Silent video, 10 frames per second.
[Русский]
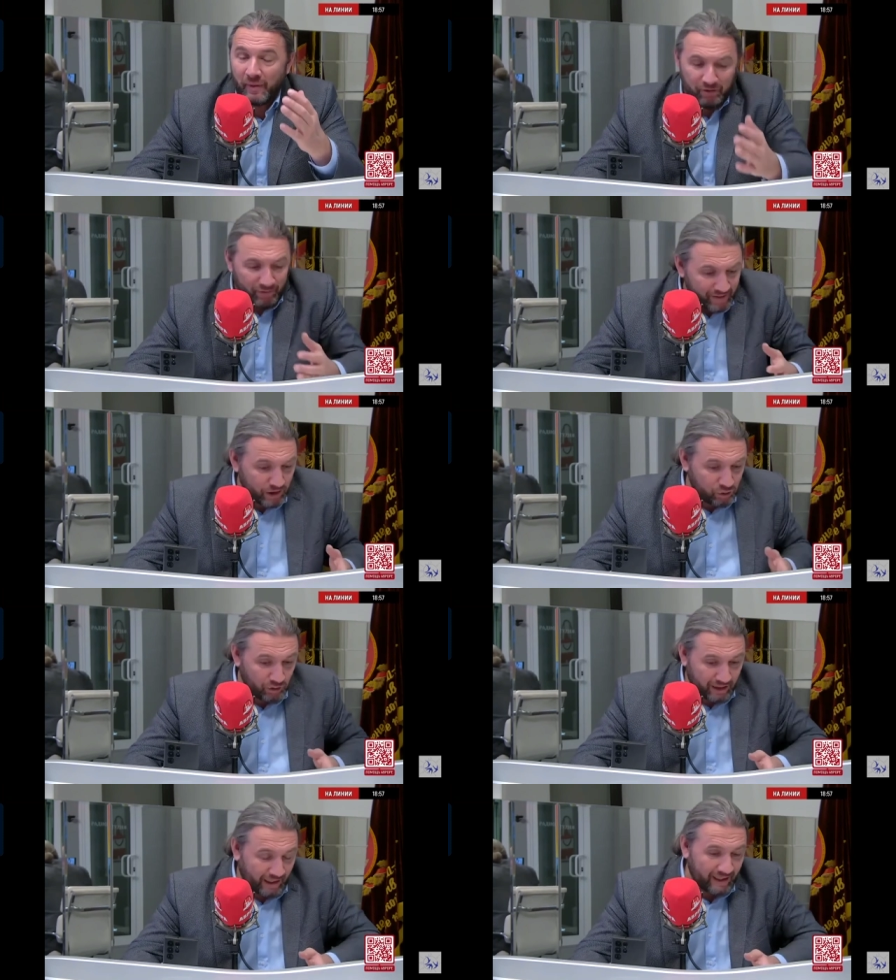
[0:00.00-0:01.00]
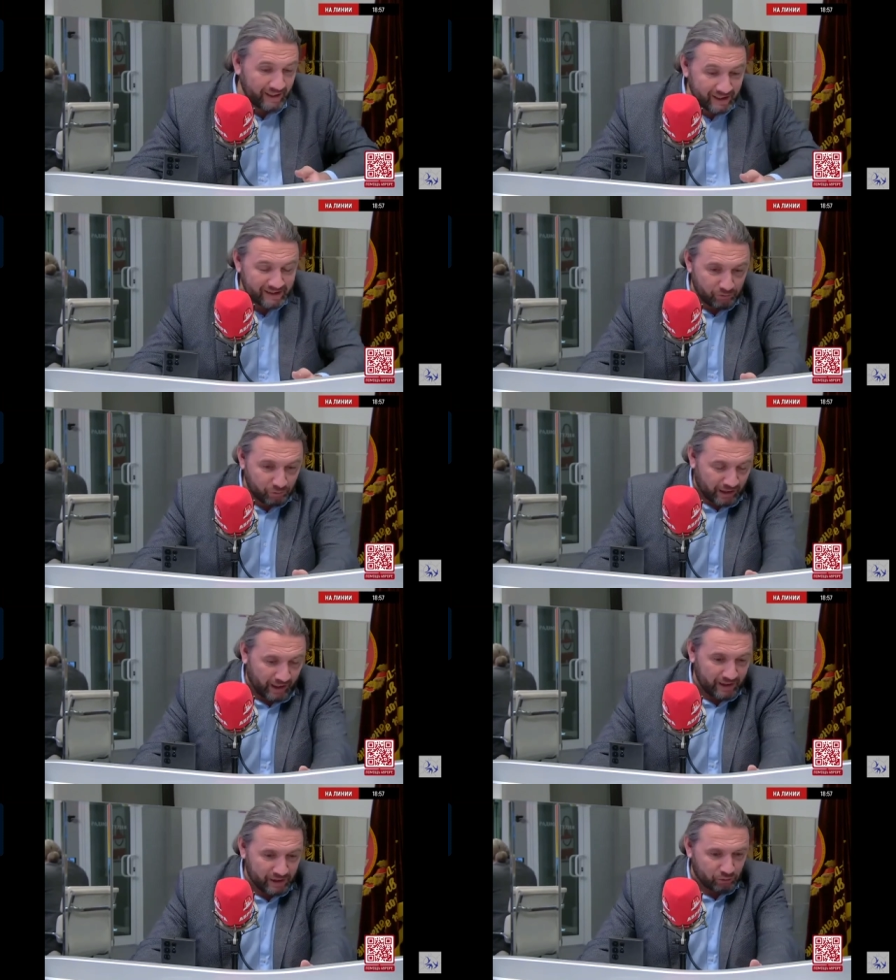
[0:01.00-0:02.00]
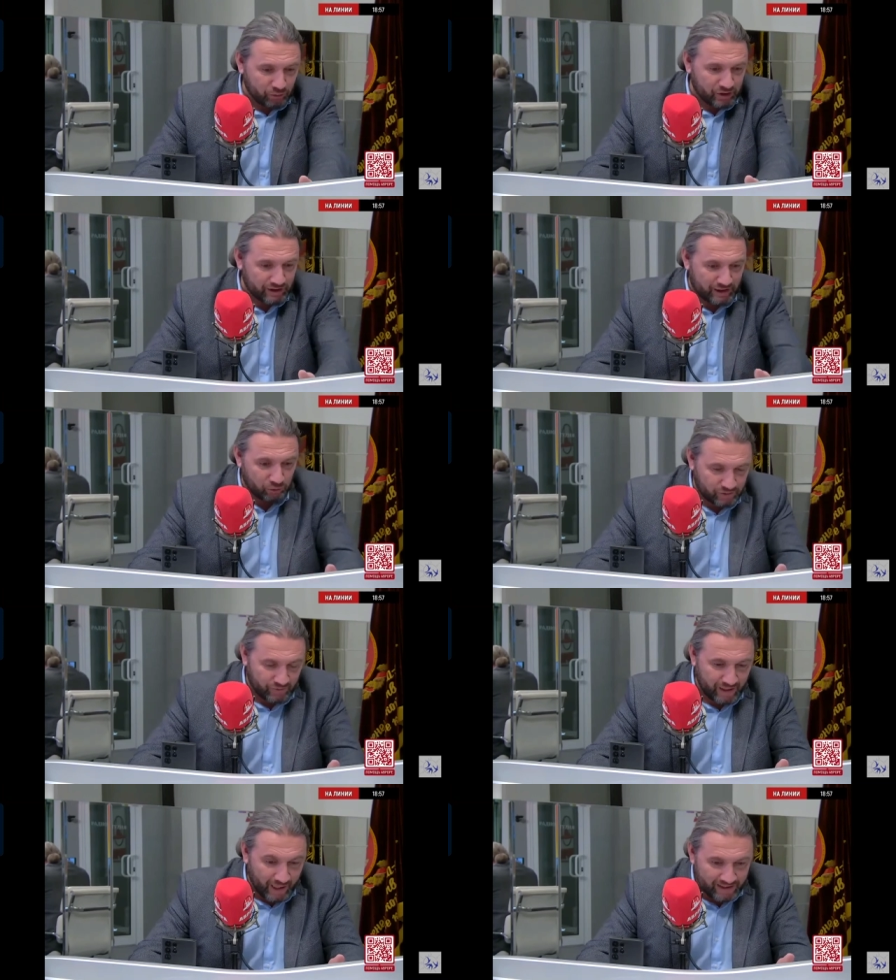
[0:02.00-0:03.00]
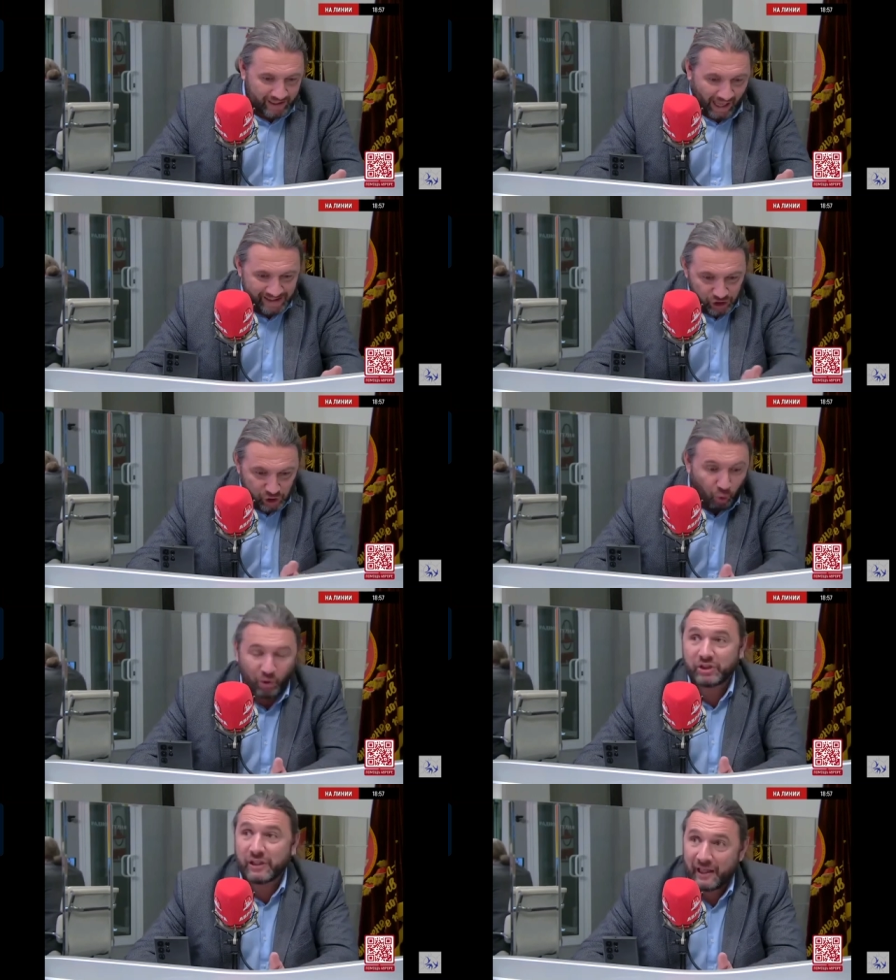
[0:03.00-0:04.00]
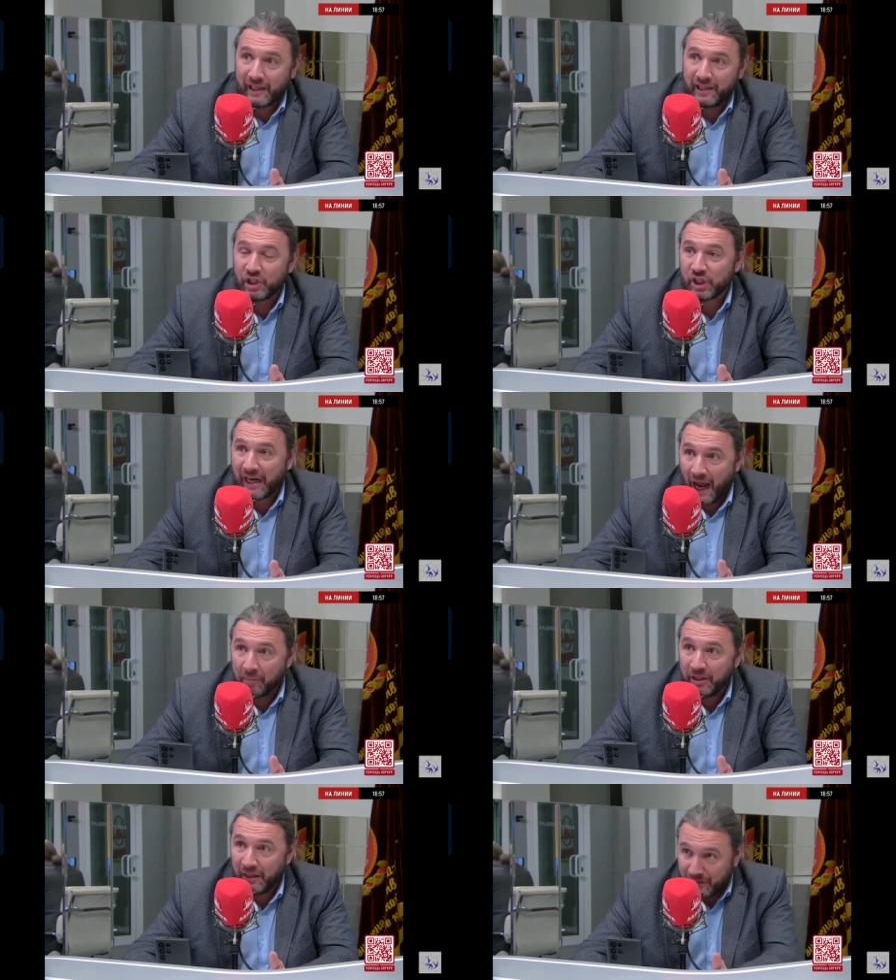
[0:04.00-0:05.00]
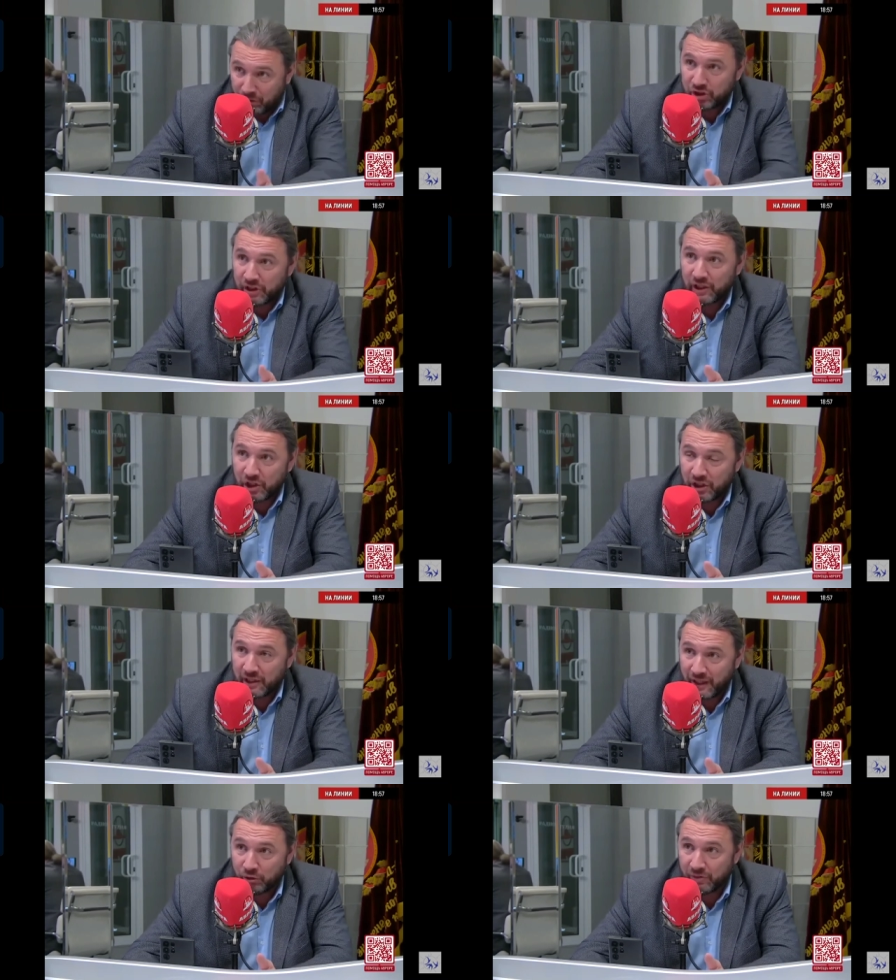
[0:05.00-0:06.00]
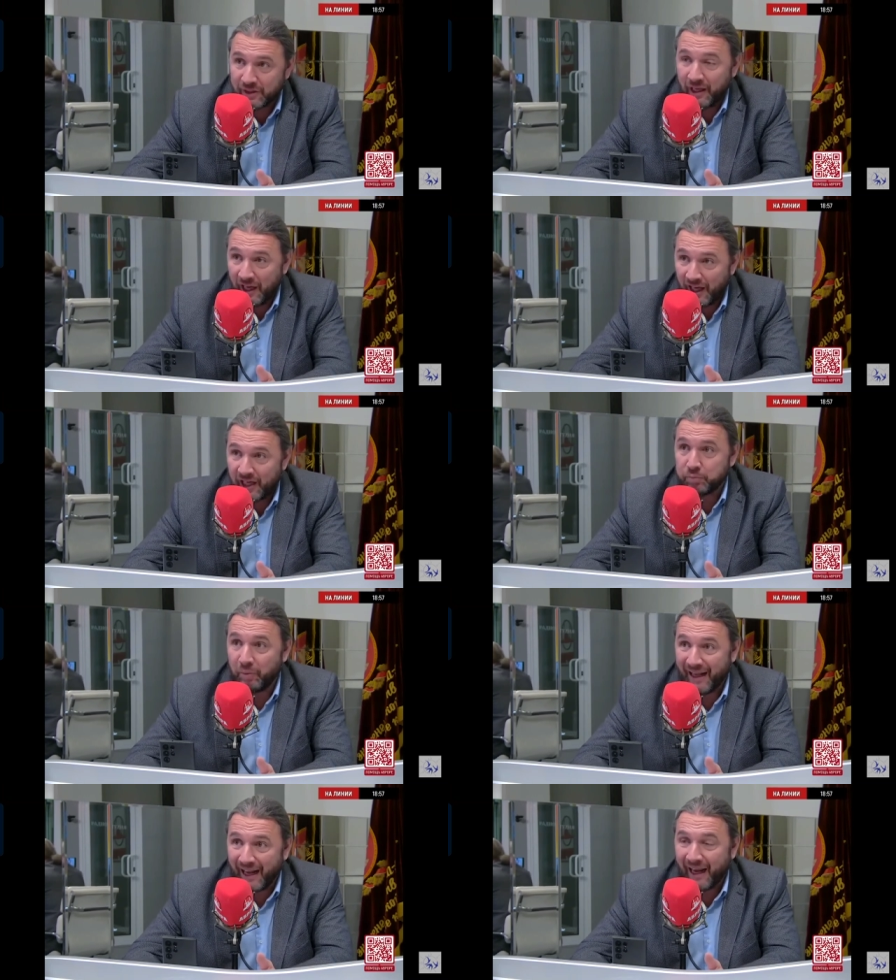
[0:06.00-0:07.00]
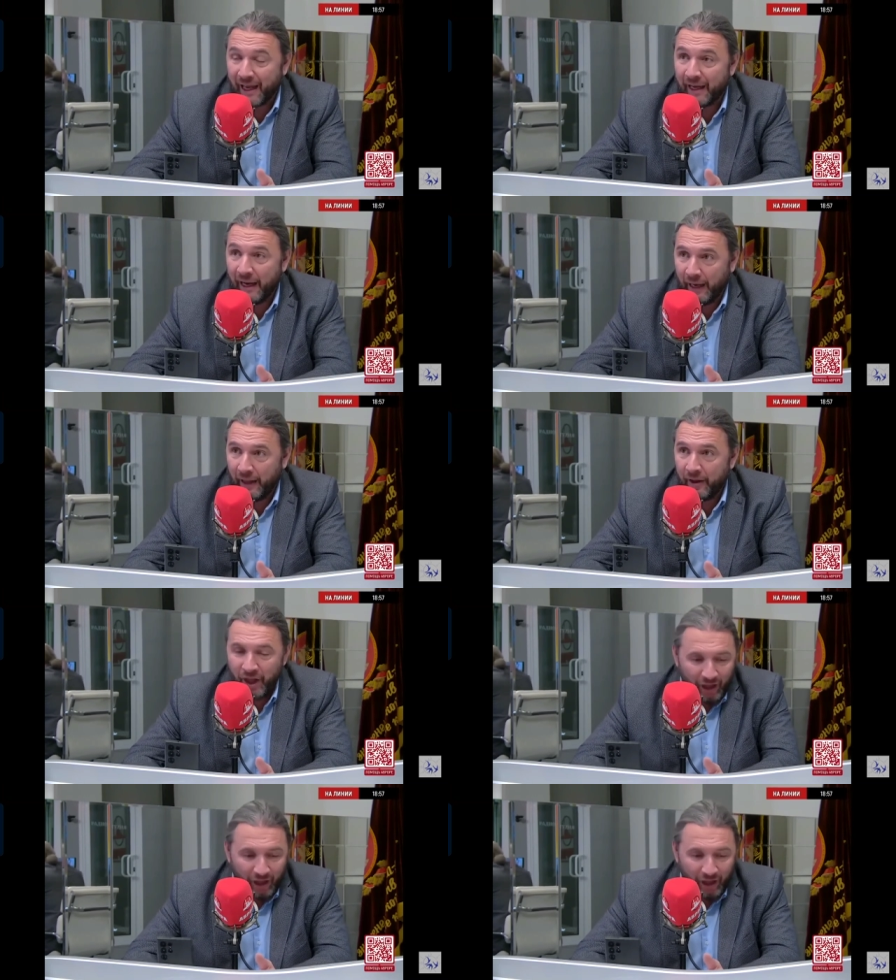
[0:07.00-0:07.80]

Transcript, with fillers: вы видели, что это граница, вот граница, вот с этой стороны у вас Финляндия, а здесь mm точно такие же камни и точно такие же леса, это у вас Республика Карелия.